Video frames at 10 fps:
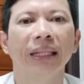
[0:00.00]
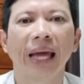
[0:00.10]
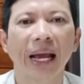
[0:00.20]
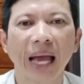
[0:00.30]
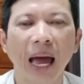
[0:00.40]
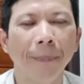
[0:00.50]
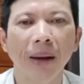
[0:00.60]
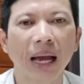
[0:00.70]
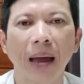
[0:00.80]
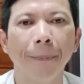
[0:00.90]
แต่การป
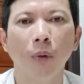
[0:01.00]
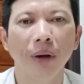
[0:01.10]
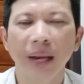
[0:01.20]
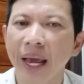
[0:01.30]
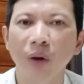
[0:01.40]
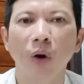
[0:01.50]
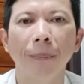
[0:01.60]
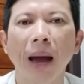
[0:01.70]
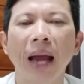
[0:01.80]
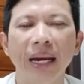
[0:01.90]
ระกาศผลแน่นอน
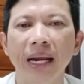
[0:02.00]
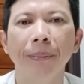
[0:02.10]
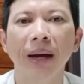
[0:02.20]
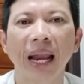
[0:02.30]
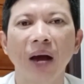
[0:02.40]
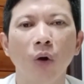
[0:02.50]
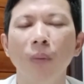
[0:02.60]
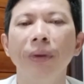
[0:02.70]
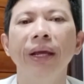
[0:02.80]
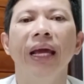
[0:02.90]
ภายในเดือนมกราค
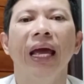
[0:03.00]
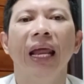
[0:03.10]
มนี้